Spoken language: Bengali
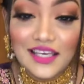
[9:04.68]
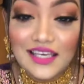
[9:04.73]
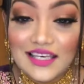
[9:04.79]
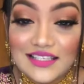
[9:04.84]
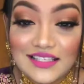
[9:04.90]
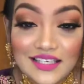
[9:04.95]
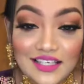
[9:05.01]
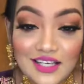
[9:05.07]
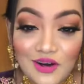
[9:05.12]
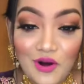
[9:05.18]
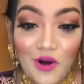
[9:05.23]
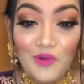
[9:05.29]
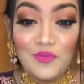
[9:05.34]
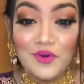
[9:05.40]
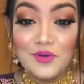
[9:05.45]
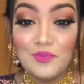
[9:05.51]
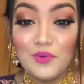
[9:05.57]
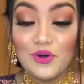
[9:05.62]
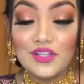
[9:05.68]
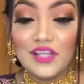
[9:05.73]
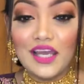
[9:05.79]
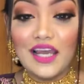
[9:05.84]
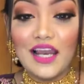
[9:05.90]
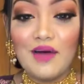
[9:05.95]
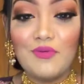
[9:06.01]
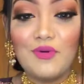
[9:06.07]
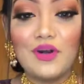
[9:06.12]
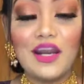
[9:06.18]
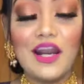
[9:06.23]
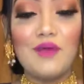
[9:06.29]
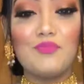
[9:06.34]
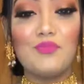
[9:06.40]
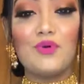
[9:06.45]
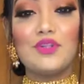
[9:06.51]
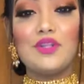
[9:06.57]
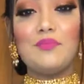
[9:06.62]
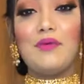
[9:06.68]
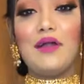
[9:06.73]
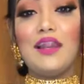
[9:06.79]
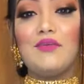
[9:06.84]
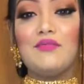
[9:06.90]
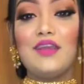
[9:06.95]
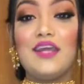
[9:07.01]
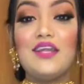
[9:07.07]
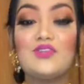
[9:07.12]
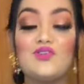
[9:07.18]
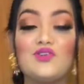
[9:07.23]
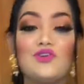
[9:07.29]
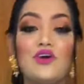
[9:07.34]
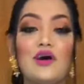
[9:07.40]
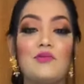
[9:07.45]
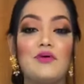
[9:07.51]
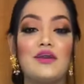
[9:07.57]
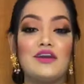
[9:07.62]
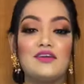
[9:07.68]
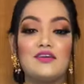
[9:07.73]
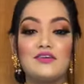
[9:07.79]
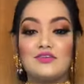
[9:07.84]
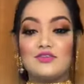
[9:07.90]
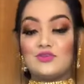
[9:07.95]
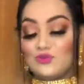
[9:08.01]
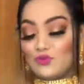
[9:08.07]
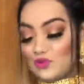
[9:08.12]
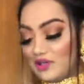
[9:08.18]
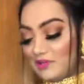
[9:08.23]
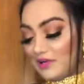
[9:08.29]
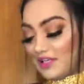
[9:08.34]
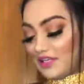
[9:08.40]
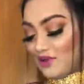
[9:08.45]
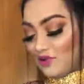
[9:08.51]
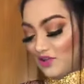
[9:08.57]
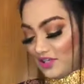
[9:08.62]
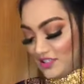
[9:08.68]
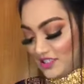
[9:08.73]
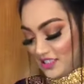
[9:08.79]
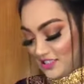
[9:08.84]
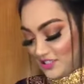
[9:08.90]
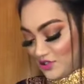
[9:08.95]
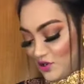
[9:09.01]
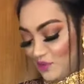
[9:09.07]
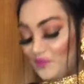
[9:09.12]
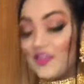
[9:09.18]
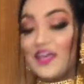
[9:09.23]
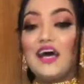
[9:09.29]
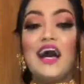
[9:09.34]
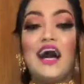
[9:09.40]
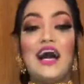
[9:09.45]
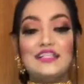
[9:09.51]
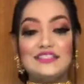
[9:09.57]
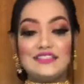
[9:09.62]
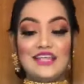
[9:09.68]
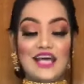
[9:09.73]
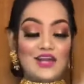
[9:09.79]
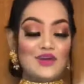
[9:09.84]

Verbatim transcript: কি জানি এটা কমেন্ট পড়তে গেলাম ওটা না পড়তে পারলাম না এর জন্য আমার উল্টাপাল্টা হয়ে যাচ্ছে সব আচ্ছা যাই